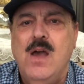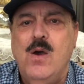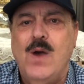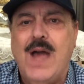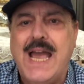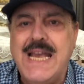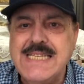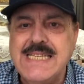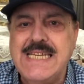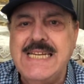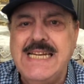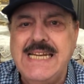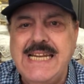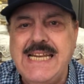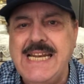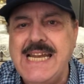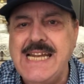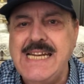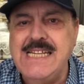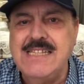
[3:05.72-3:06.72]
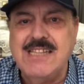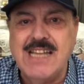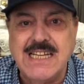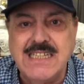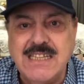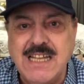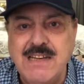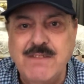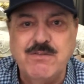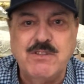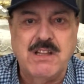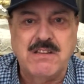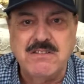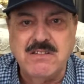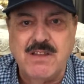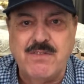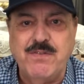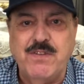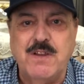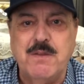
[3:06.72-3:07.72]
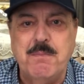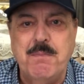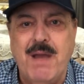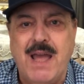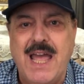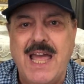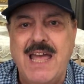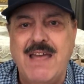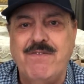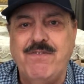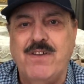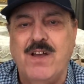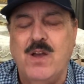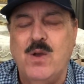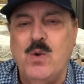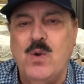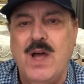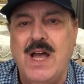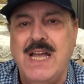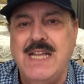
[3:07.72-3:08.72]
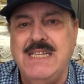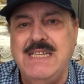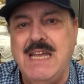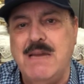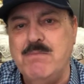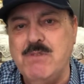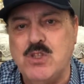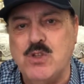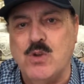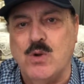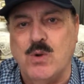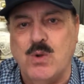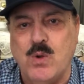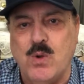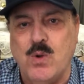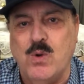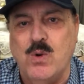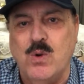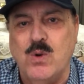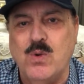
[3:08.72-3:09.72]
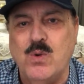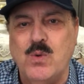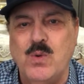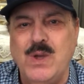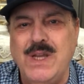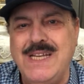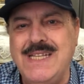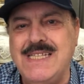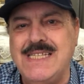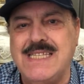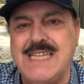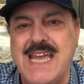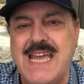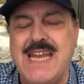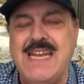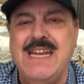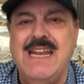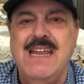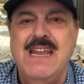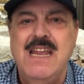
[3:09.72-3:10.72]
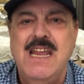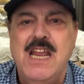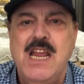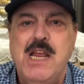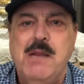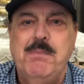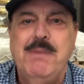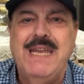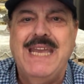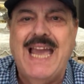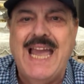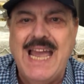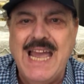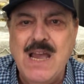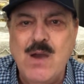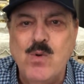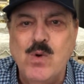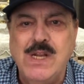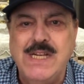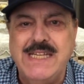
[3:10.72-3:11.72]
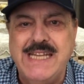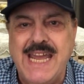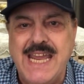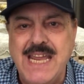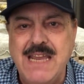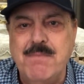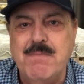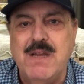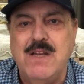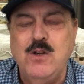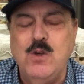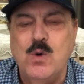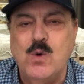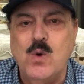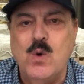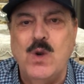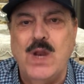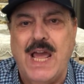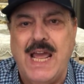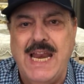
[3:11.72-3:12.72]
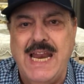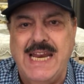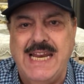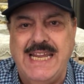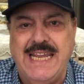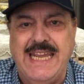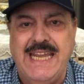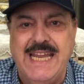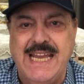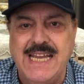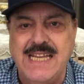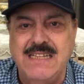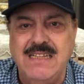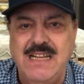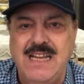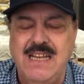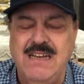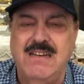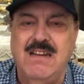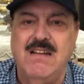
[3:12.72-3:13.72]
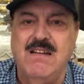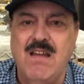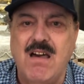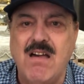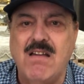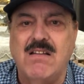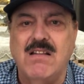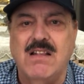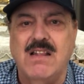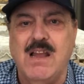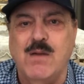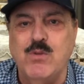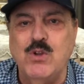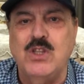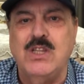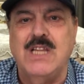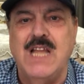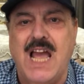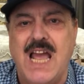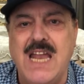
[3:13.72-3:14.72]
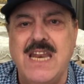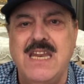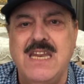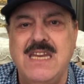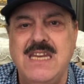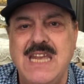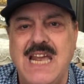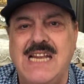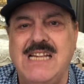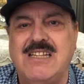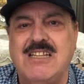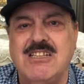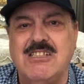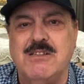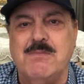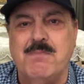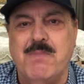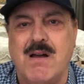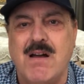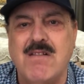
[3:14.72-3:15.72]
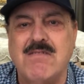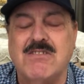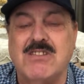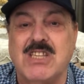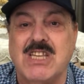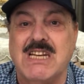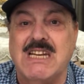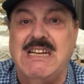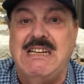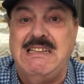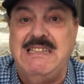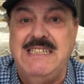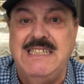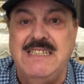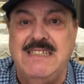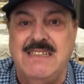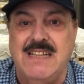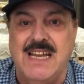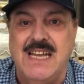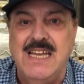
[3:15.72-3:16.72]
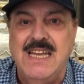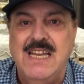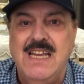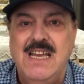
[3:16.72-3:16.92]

وحسن الهلالي تختلف تتفق معاه فهو دمس الخلق وإنسان بيحاول دائما يكون على الحياد لأن الناقد لابد أن يلتزم بأكثر الحيدة